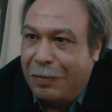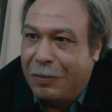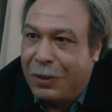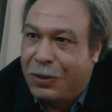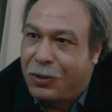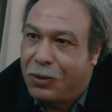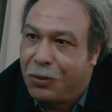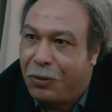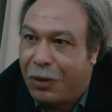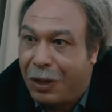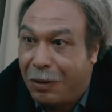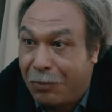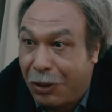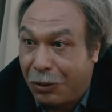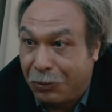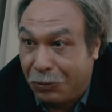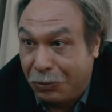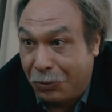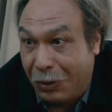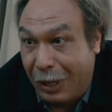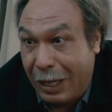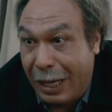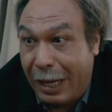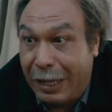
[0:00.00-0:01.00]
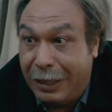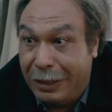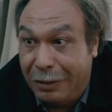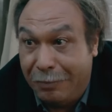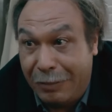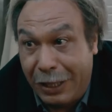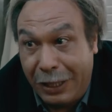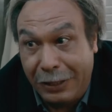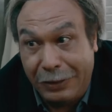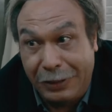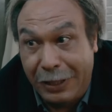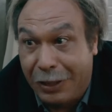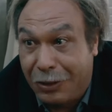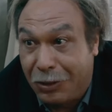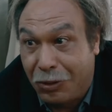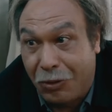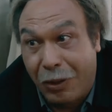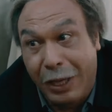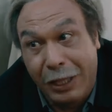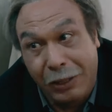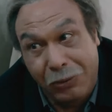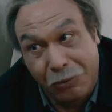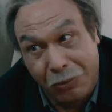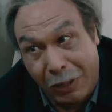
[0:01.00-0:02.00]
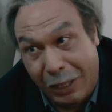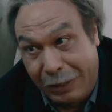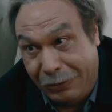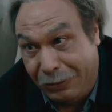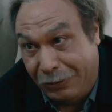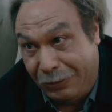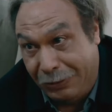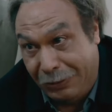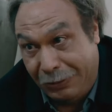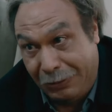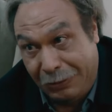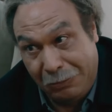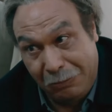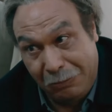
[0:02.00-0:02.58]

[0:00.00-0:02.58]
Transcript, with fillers: بس هو الموضوع يعني محتاج شوية وقت